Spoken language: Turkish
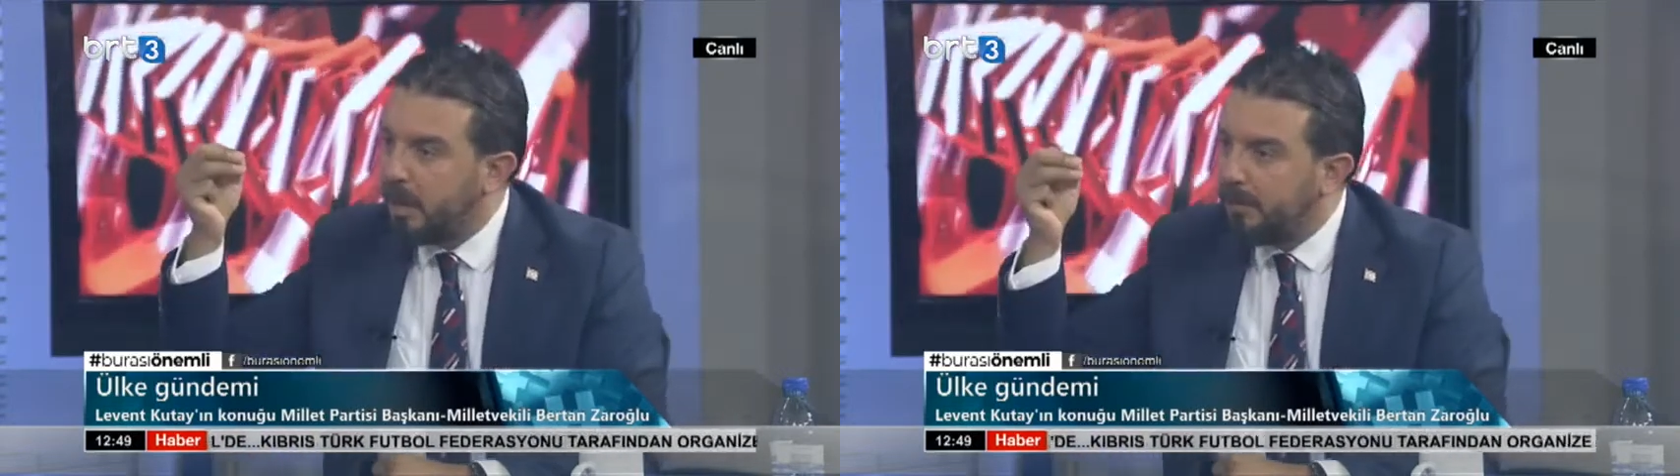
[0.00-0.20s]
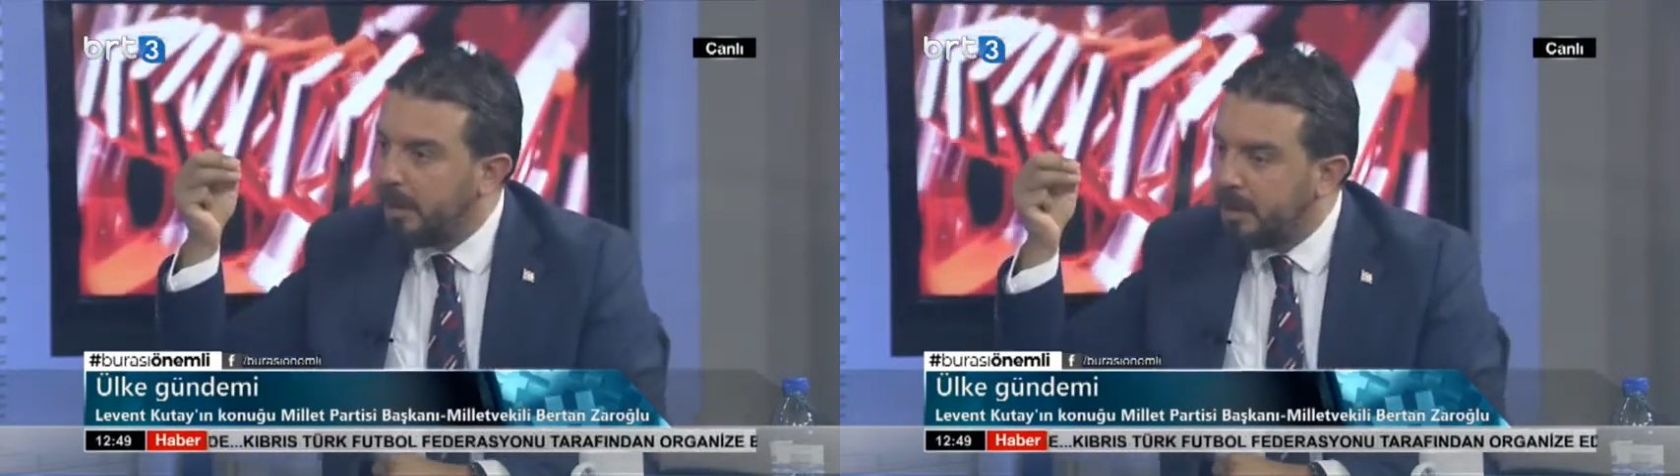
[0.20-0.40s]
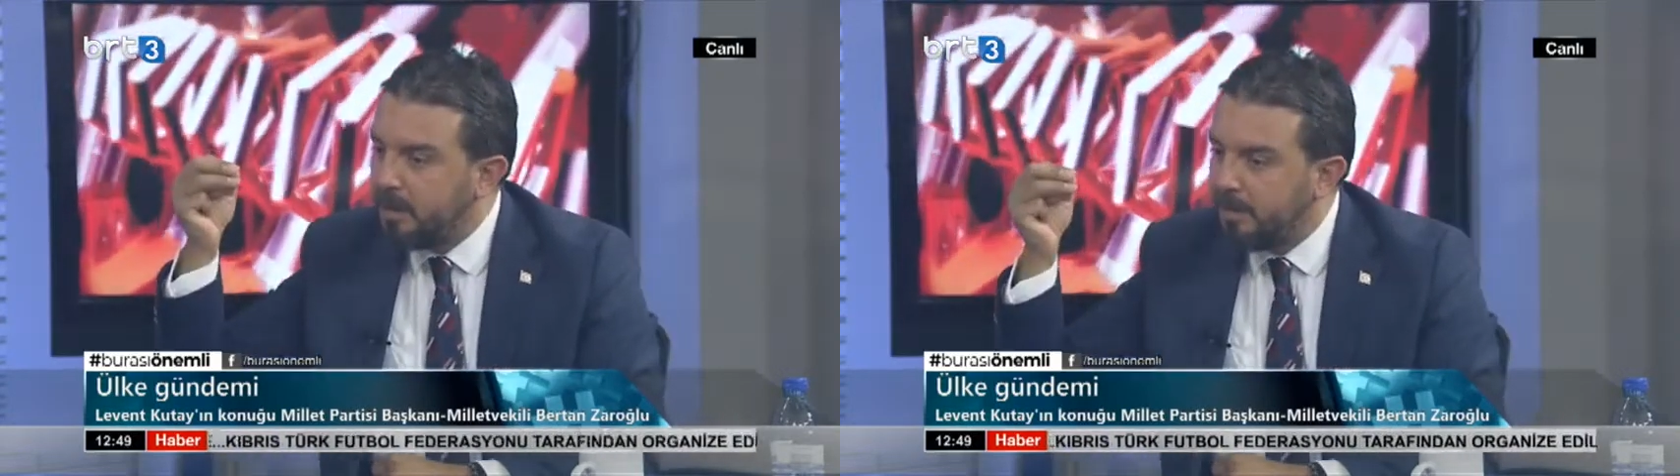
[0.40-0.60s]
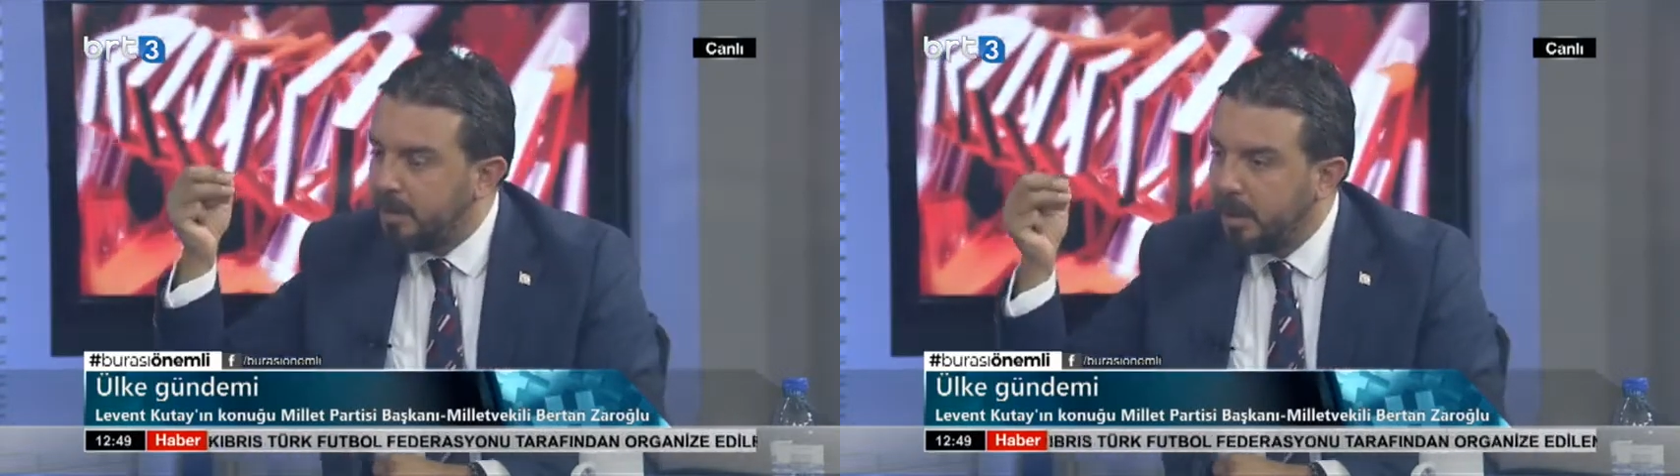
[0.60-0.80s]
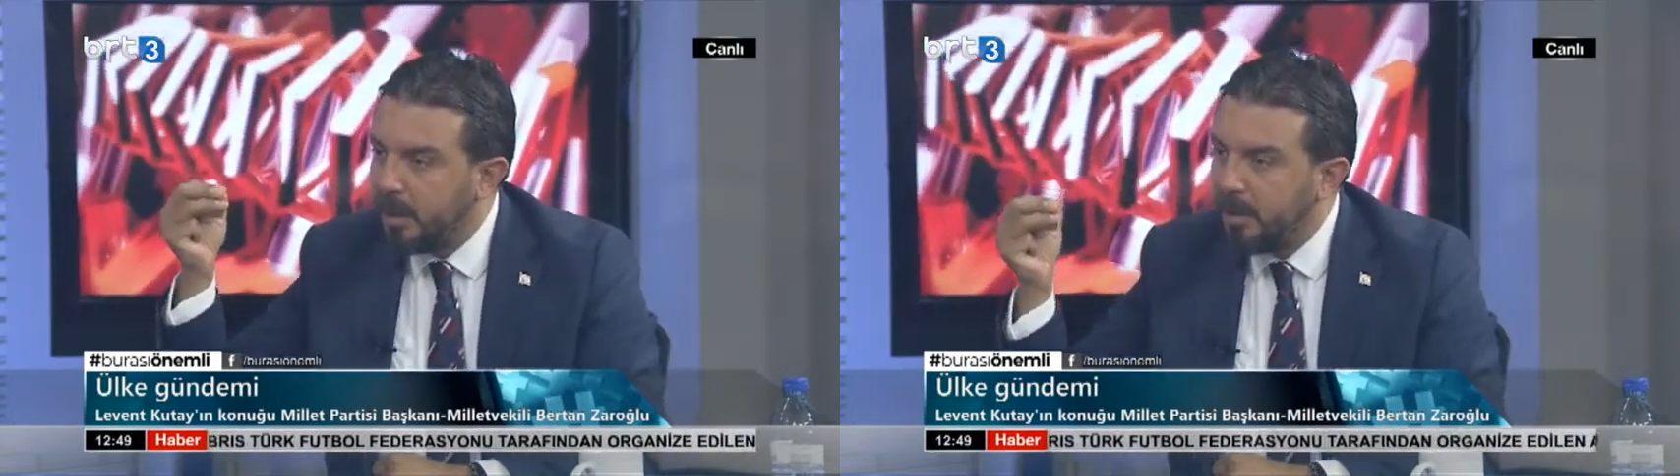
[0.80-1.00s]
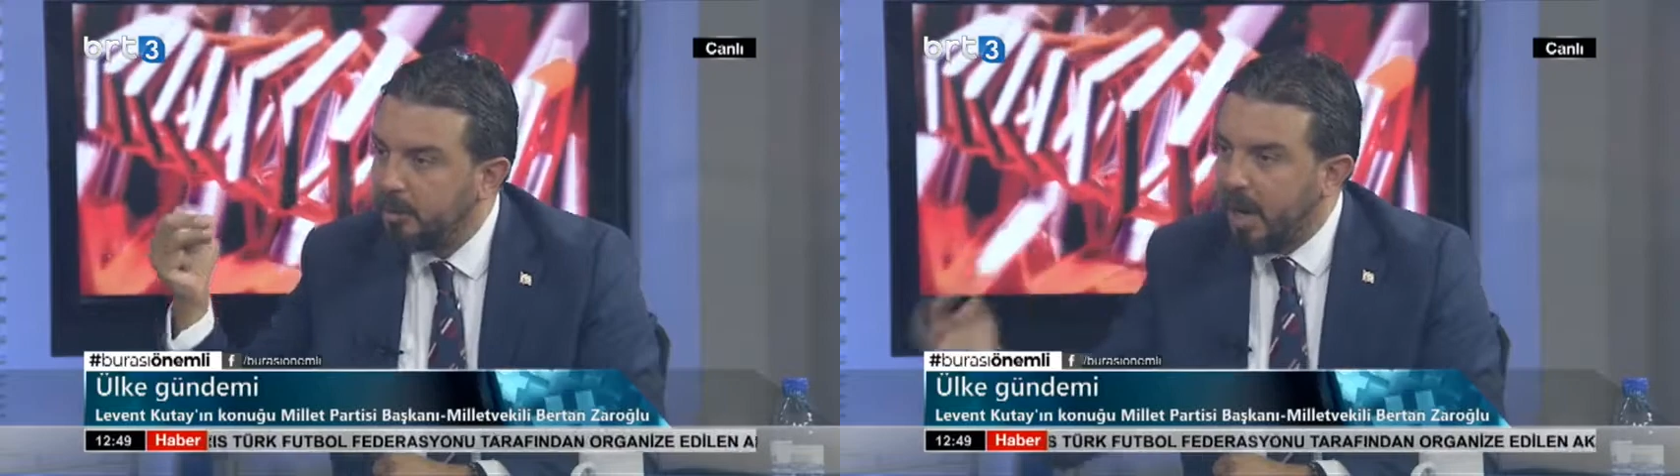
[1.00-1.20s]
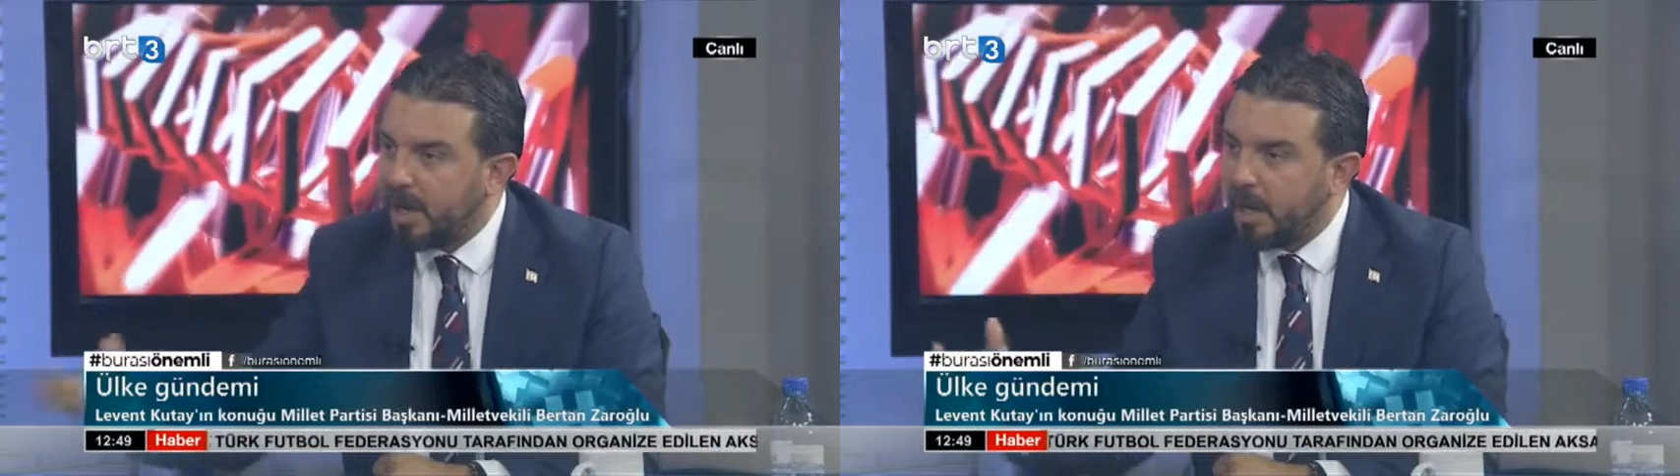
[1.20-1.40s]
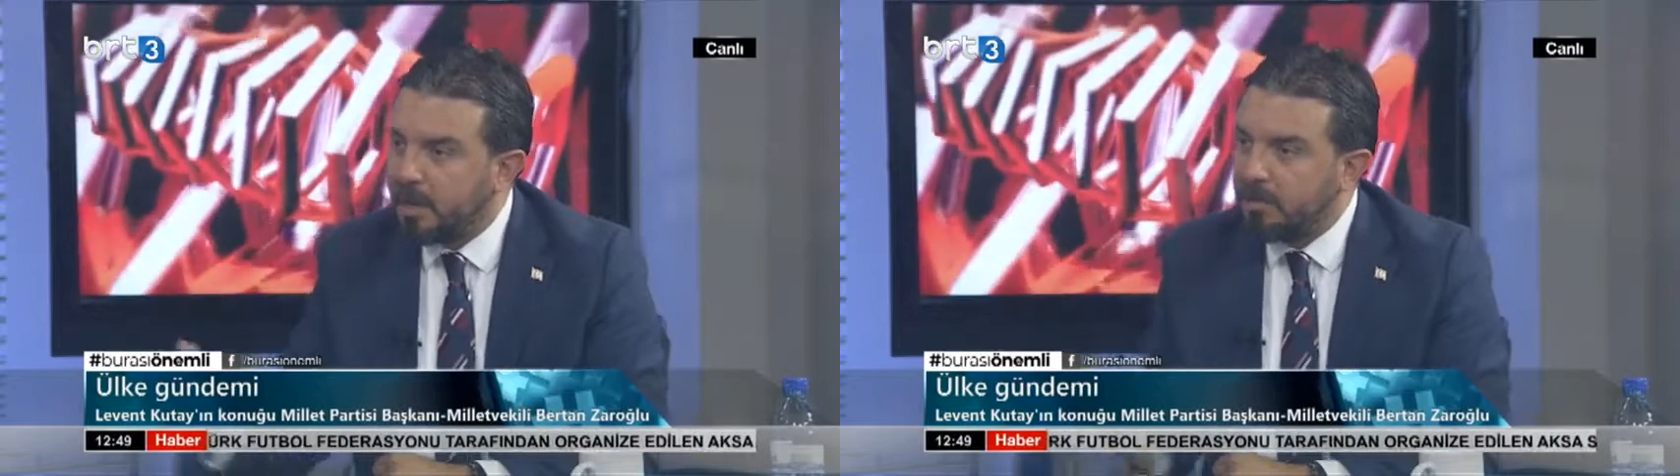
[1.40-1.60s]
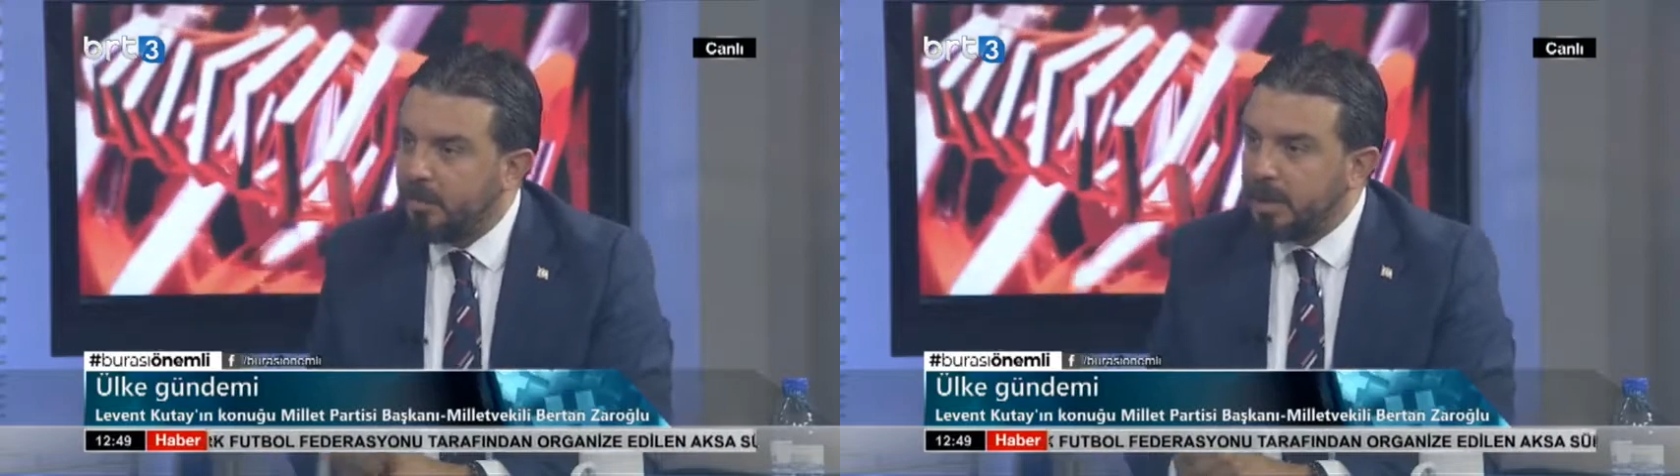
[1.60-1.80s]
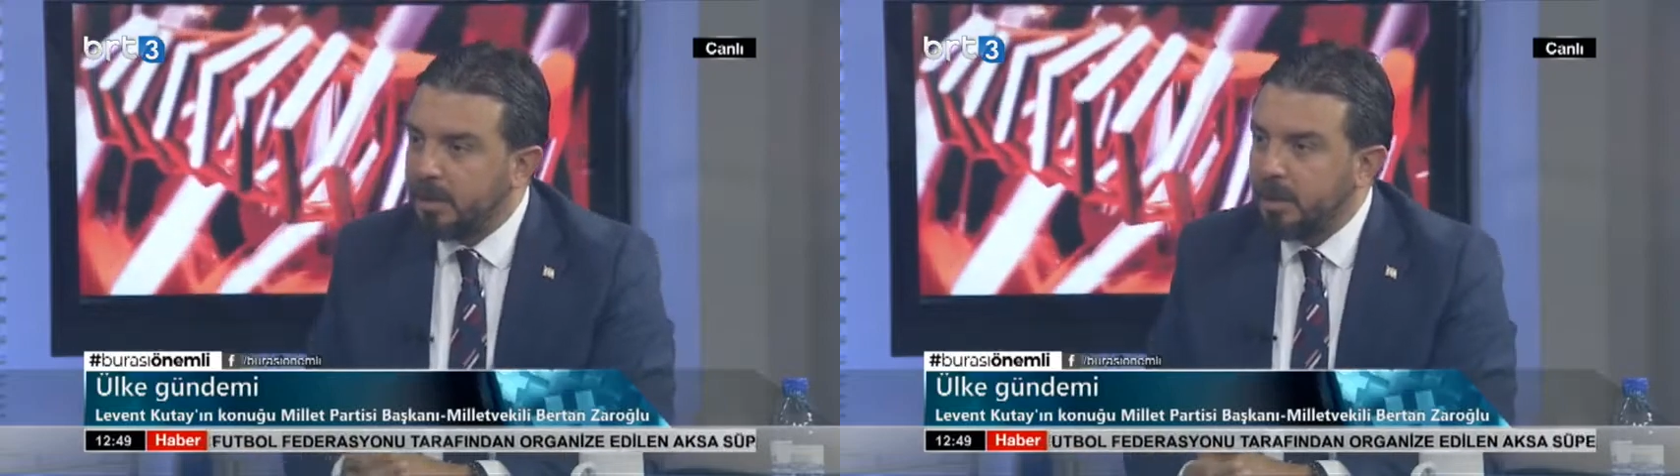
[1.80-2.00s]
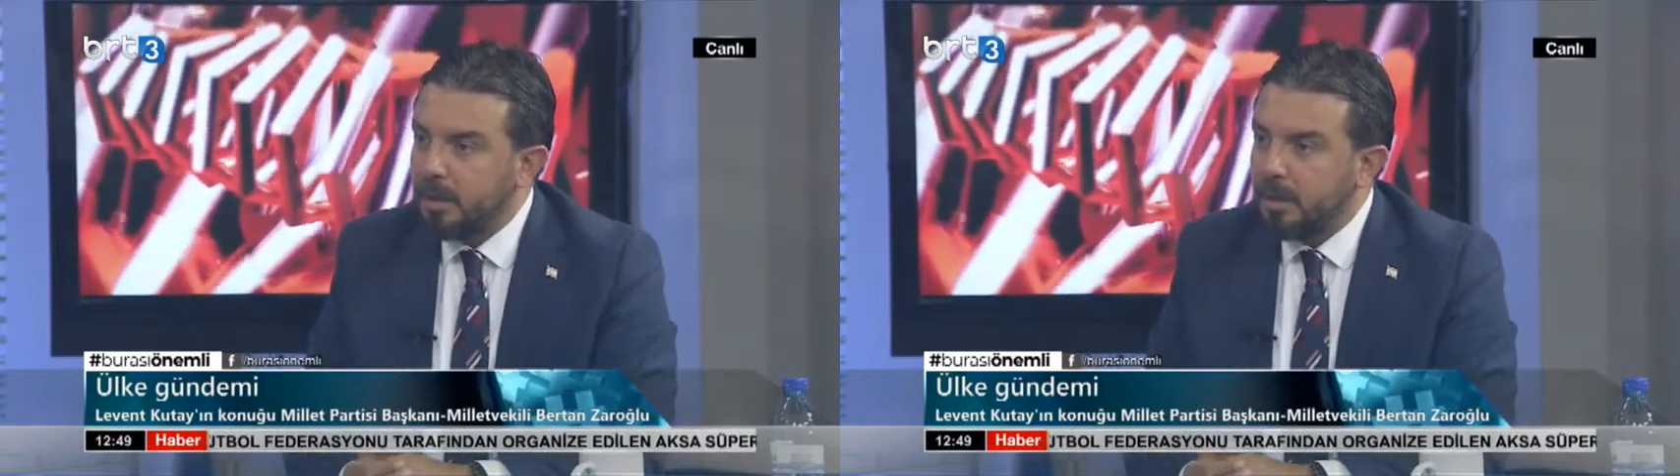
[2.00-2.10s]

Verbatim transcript: efendim bakanın var.